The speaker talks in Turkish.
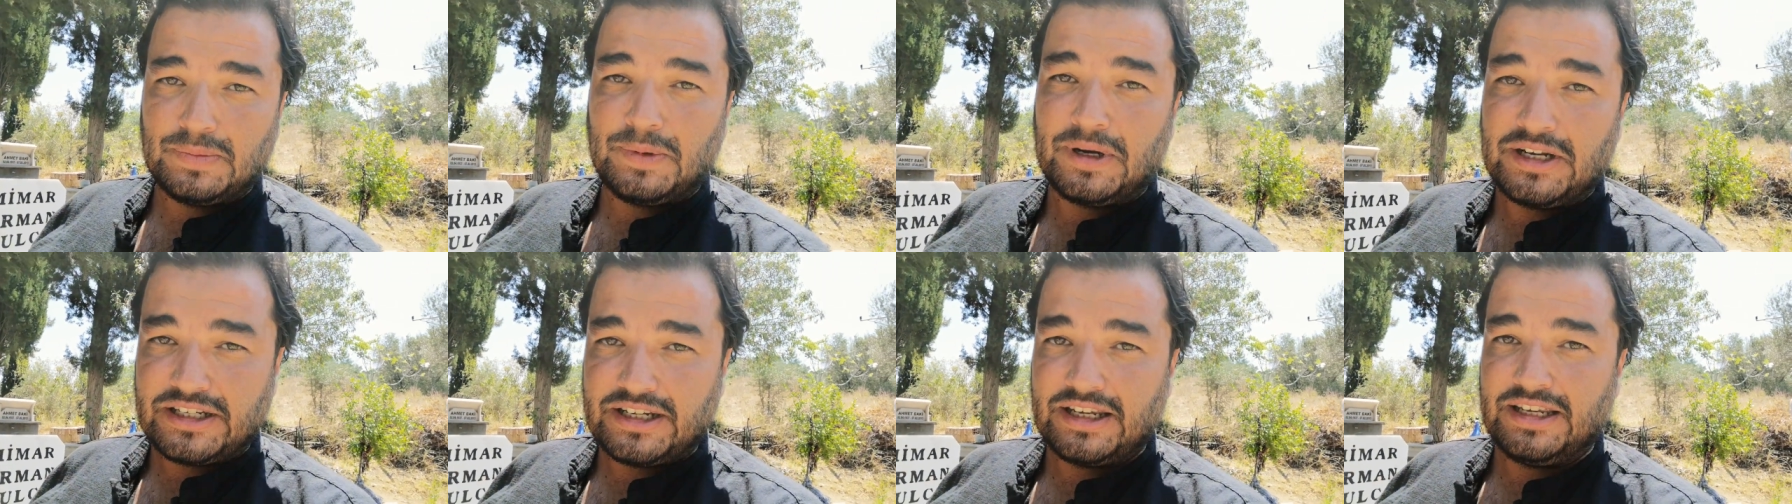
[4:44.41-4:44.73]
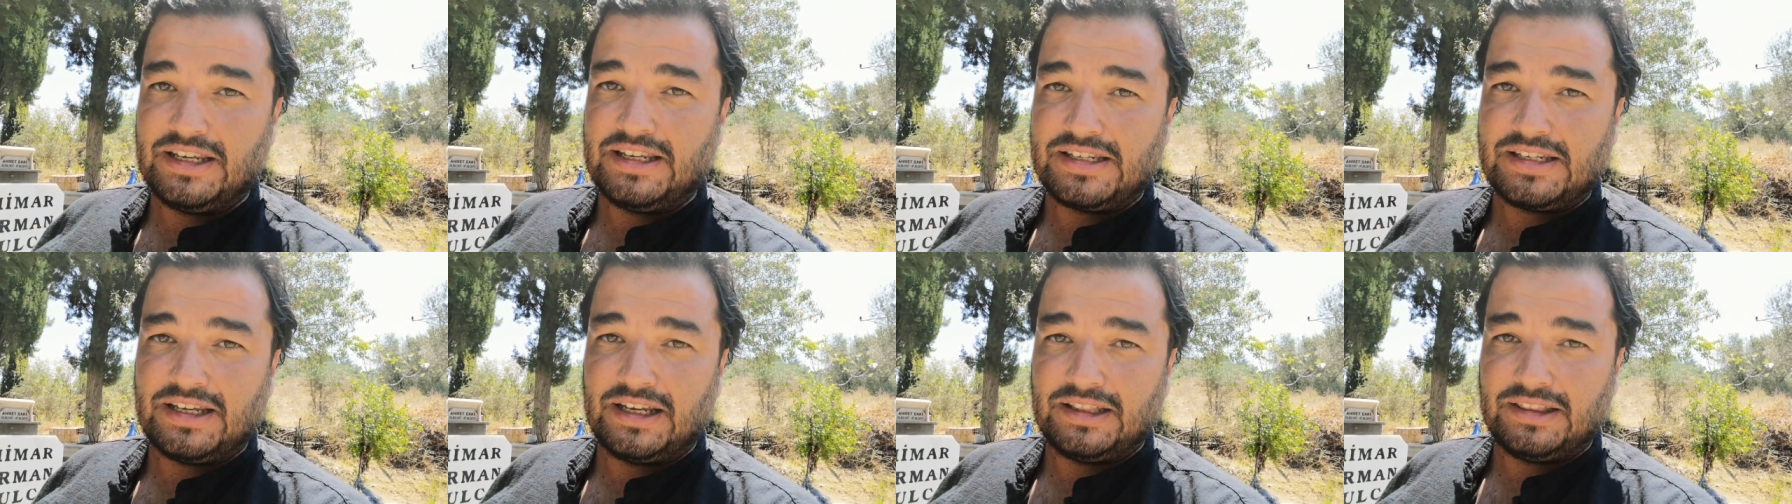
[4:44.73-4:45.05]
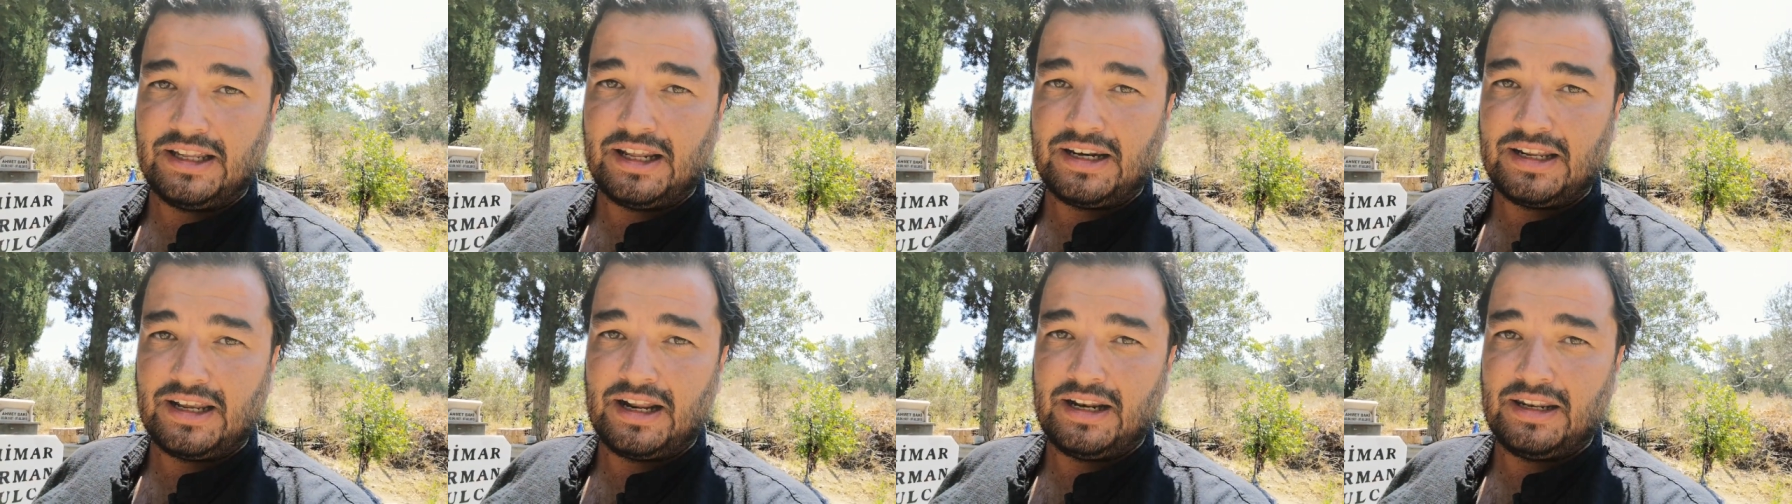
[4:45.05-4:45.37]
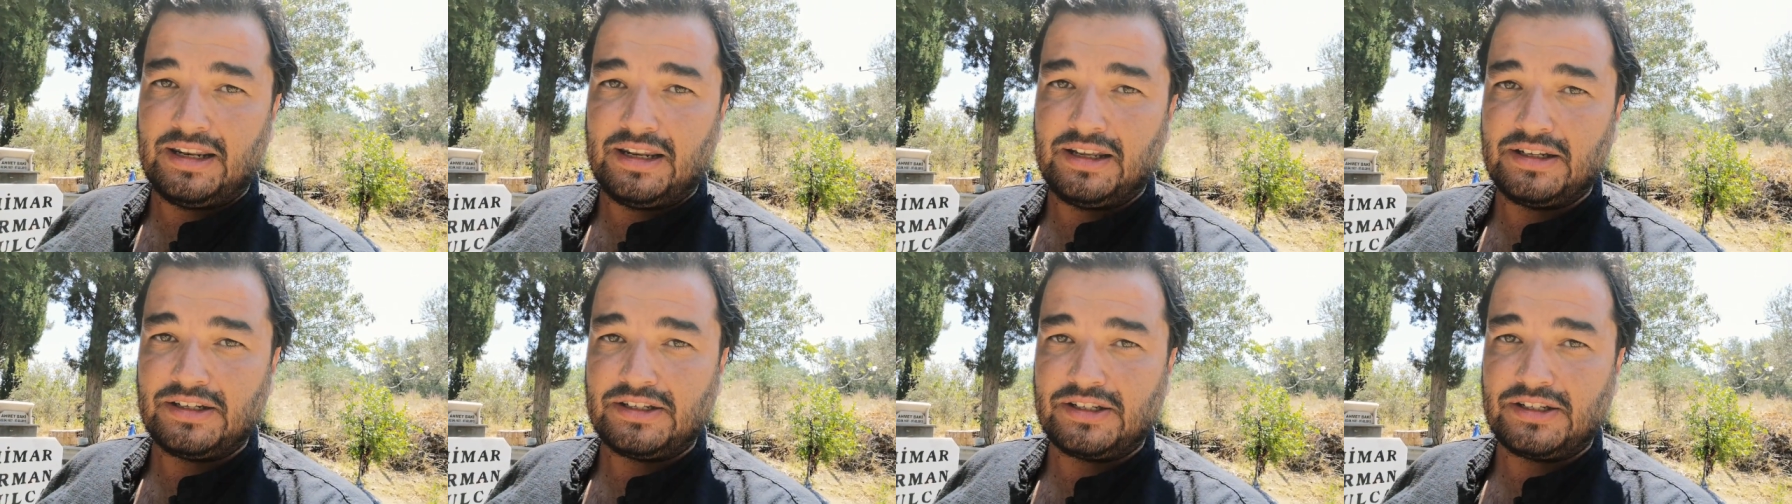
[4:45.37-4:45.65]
başka insanlar geldi.